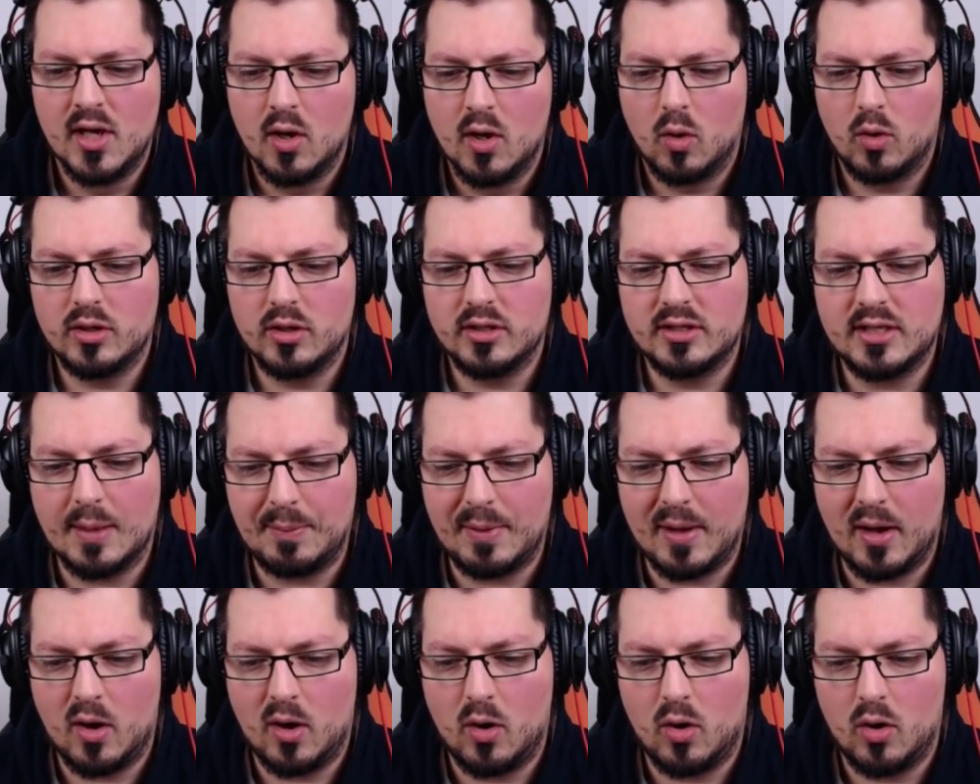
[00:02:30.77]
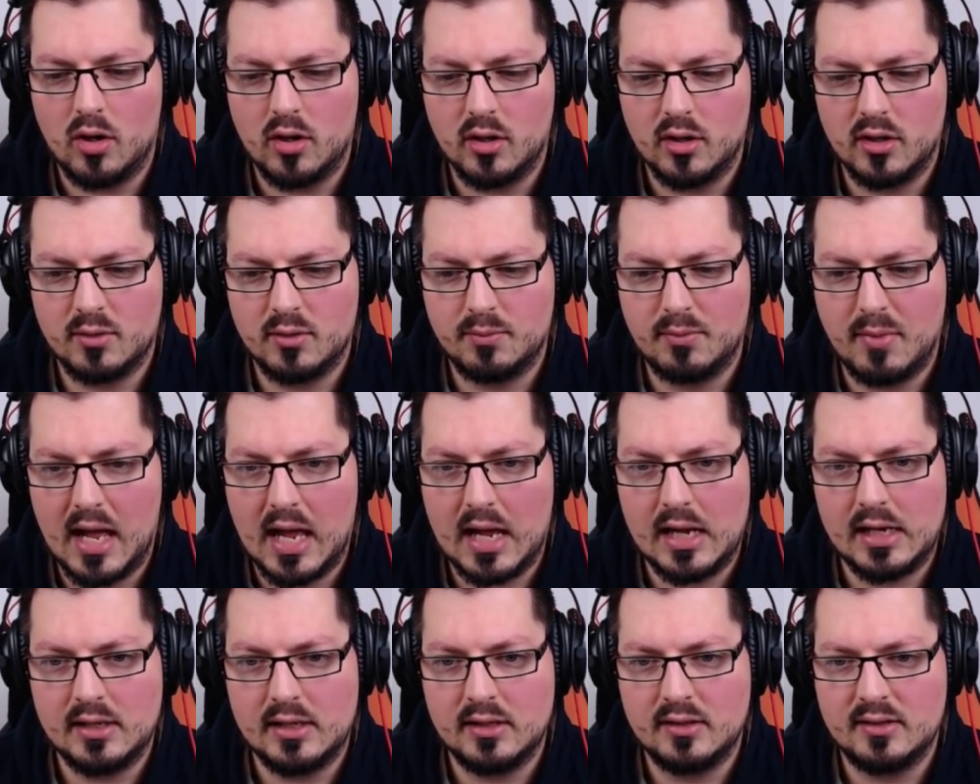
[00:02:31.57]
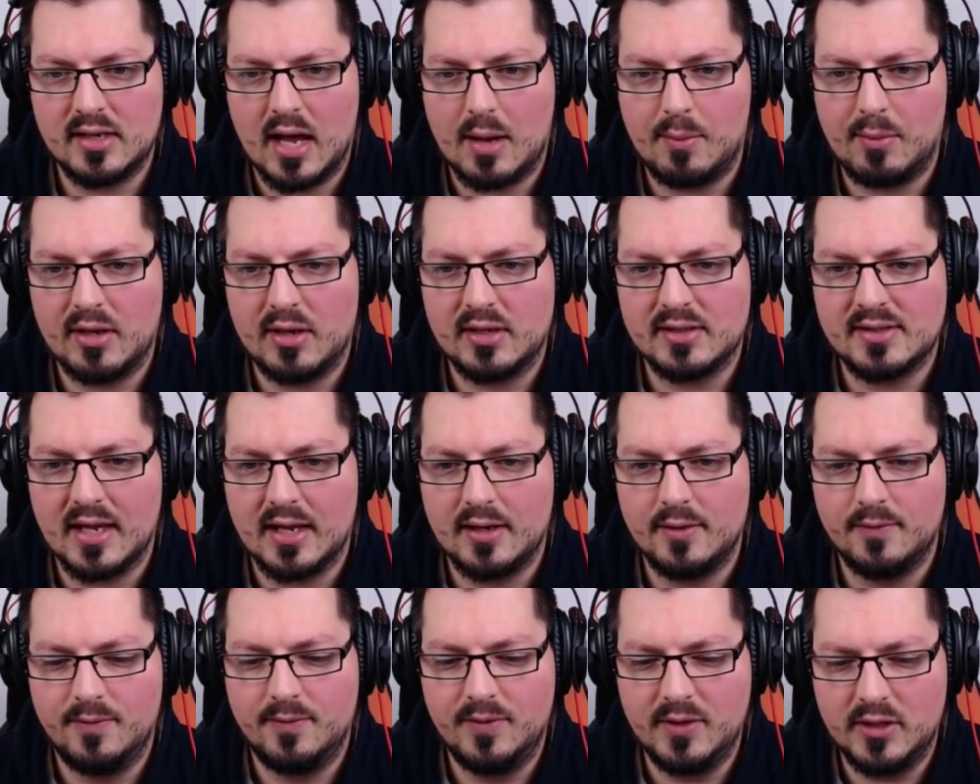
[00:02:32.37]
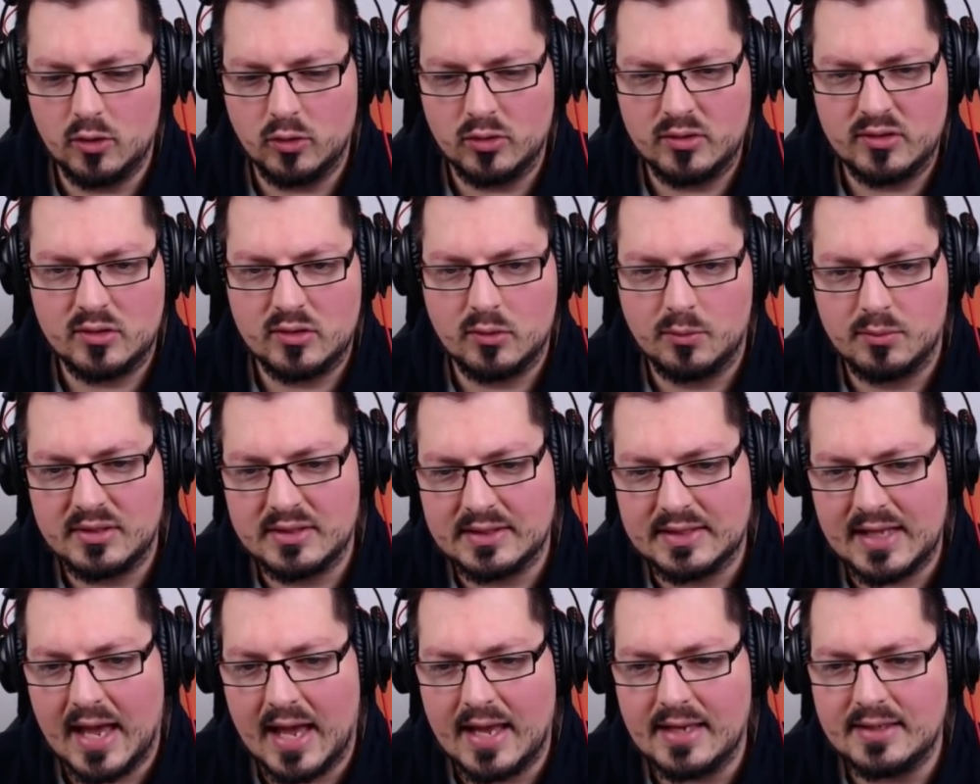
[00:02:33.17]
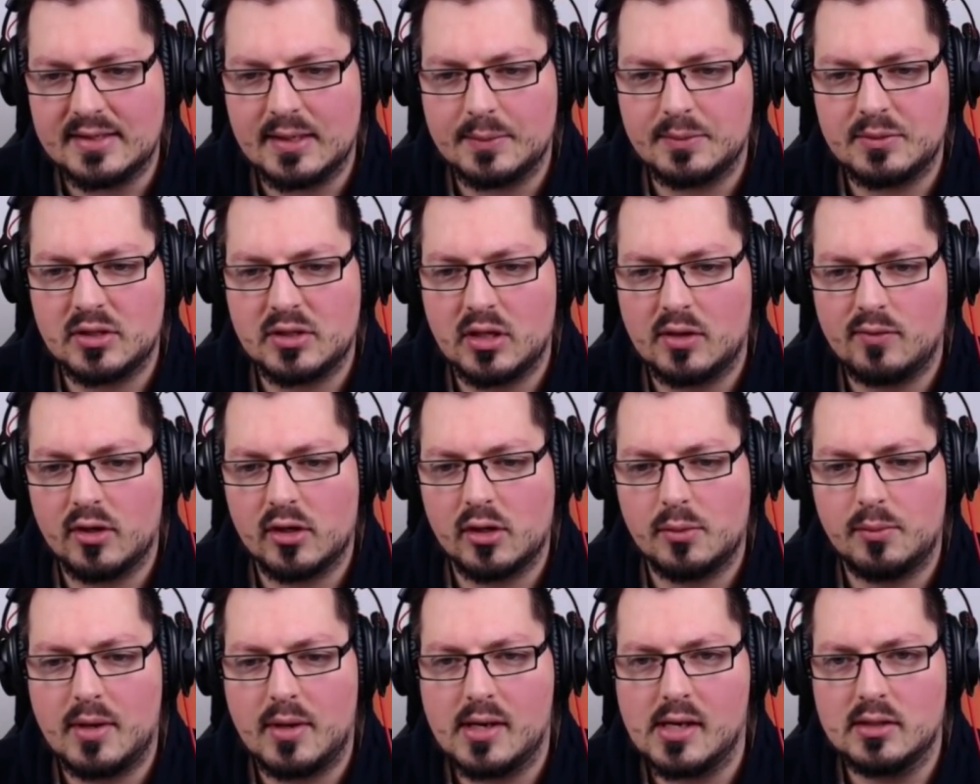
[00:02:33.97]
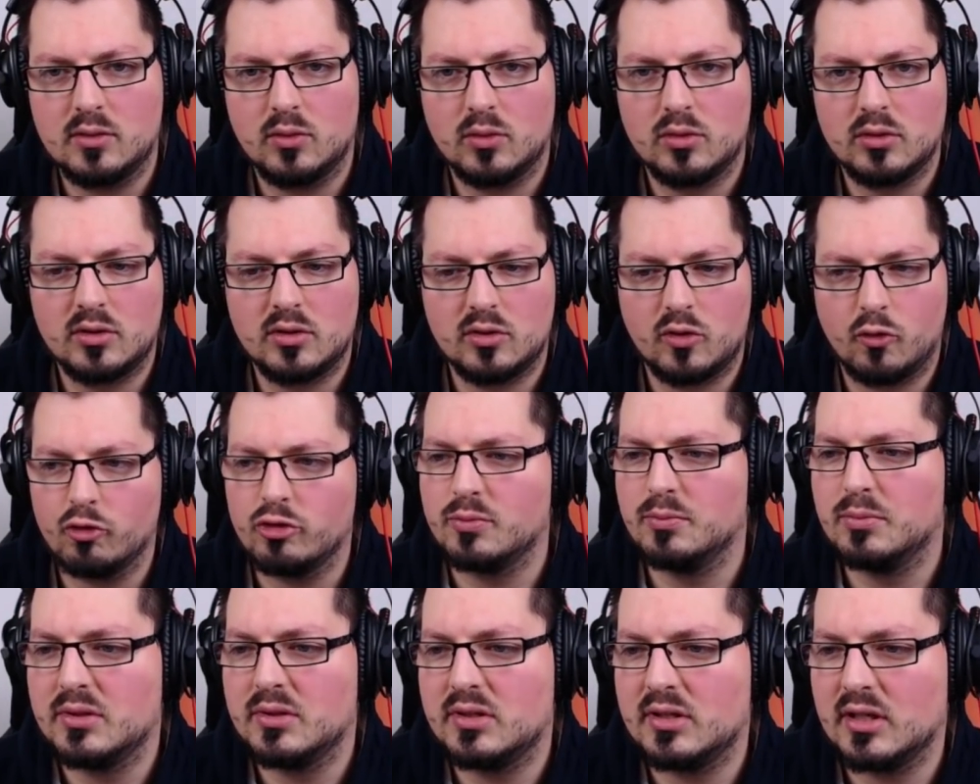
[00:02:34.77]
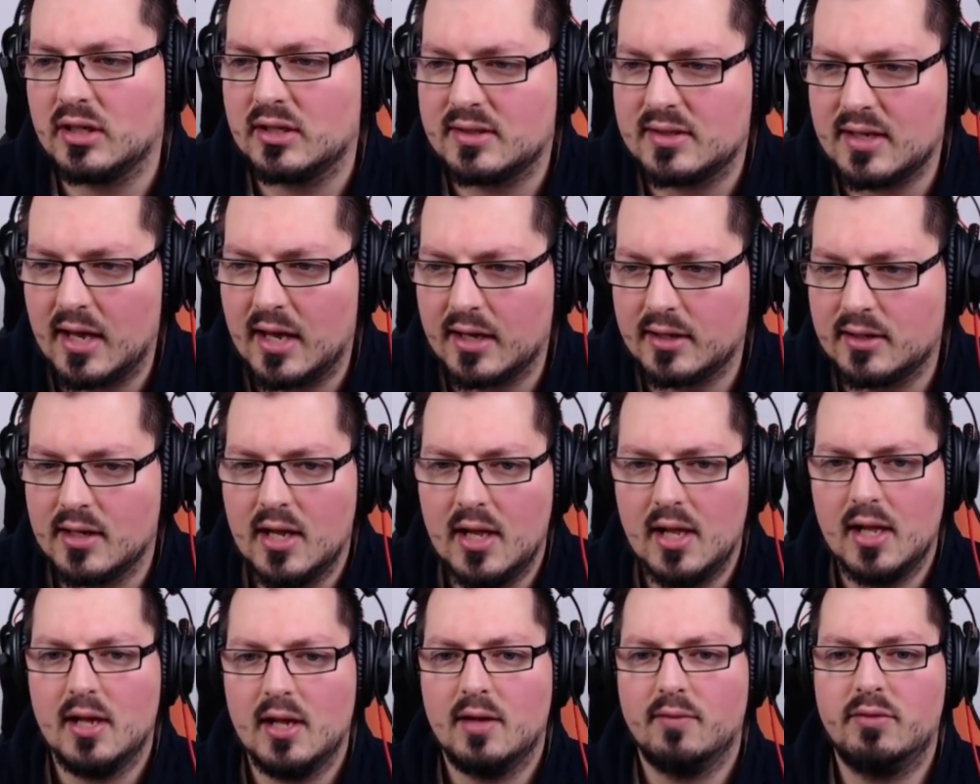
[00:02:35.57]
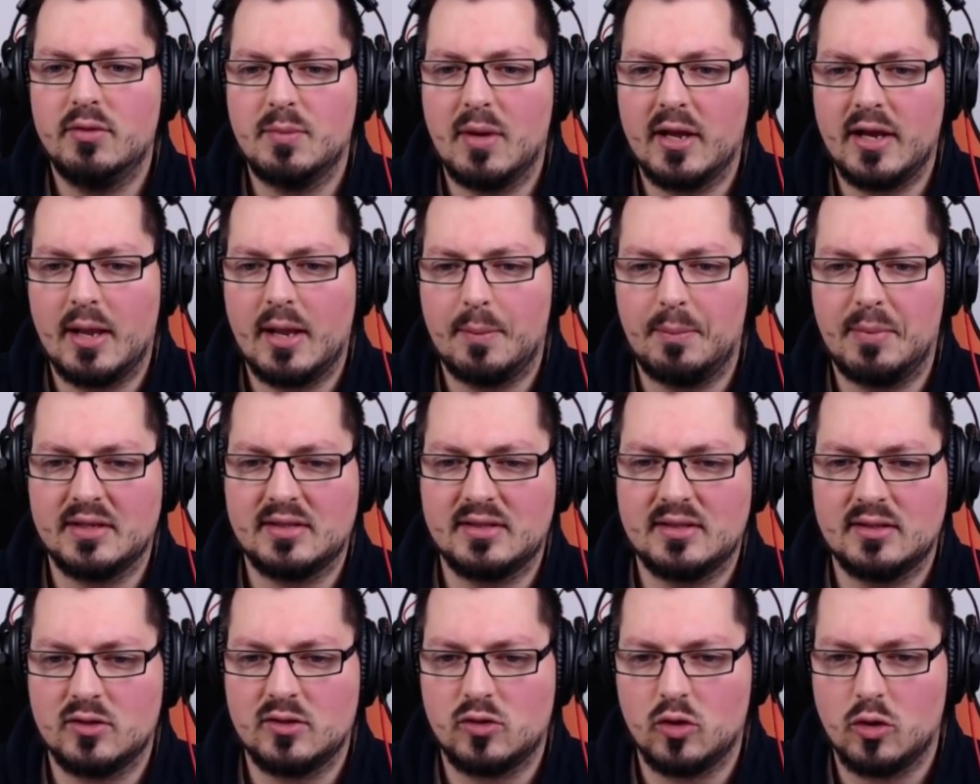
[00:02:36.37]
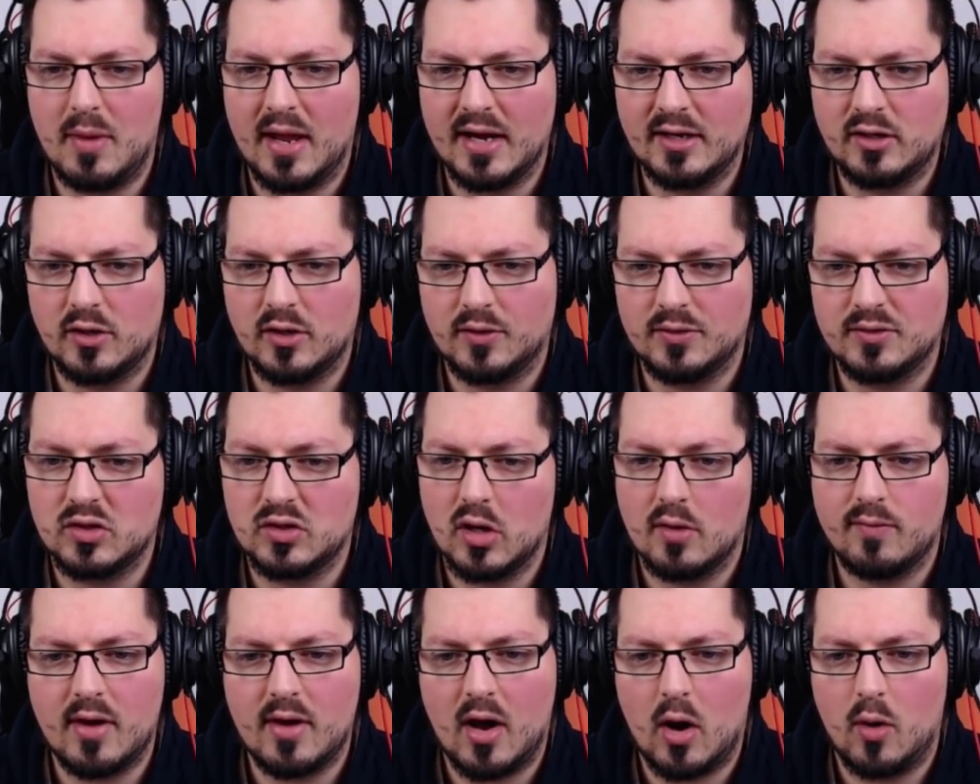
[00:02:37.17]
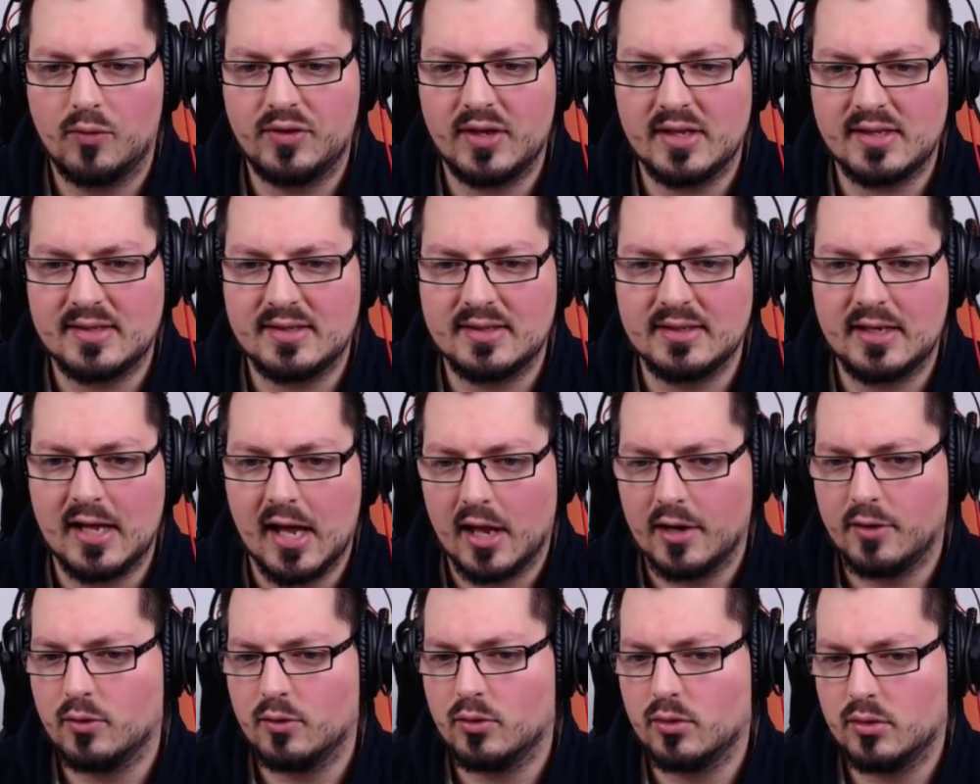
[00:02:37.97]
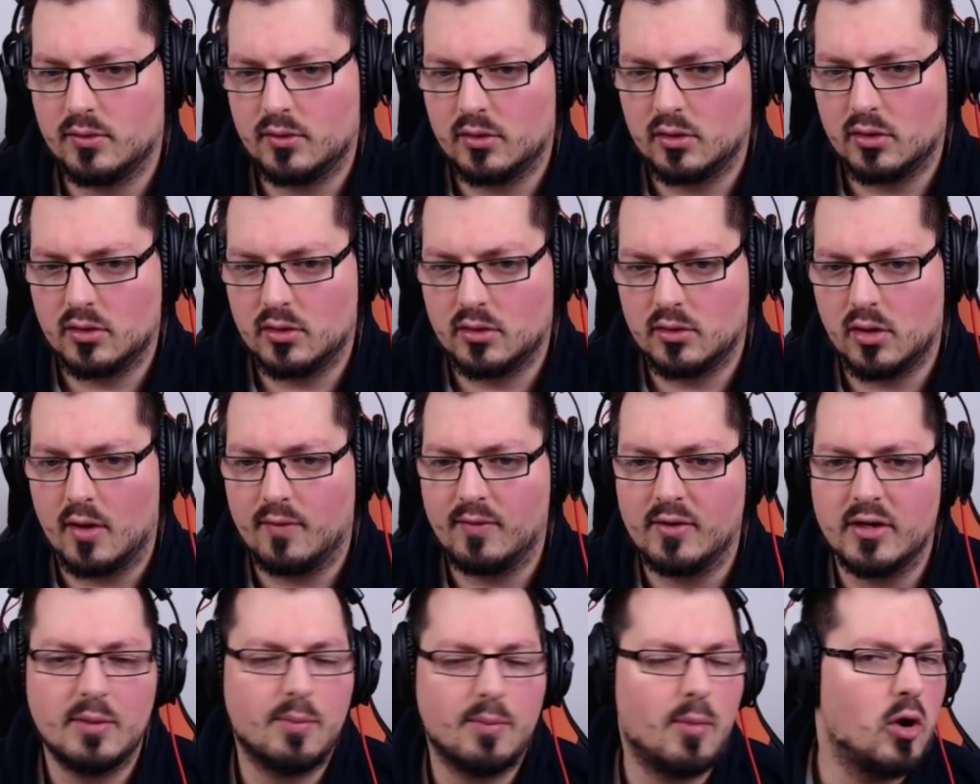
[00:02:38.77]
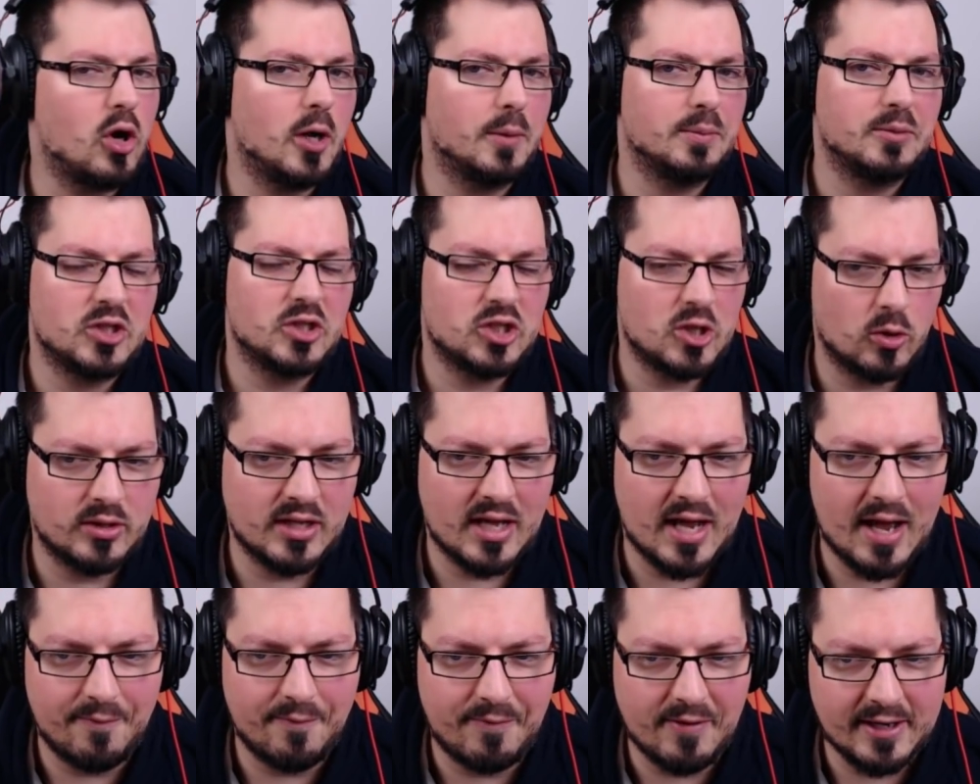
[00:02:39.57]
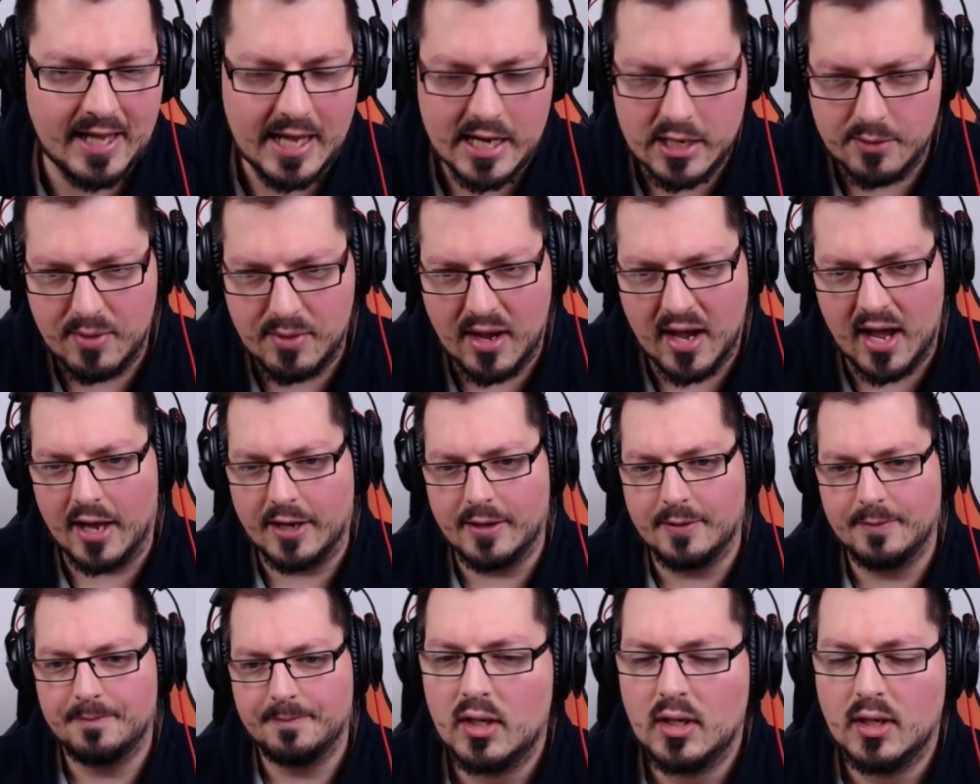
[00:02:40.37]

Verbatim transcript: Und ich habe auch äh, mal damals ein Video zum Sky Subserver gemacht und euch ein bisschen gezeigt, wie man am besten so einen Minecraft-Server aufsetzen kann. Und äh, ja, wenn ihr Bock habt, schaut da einfach gerne mal rein.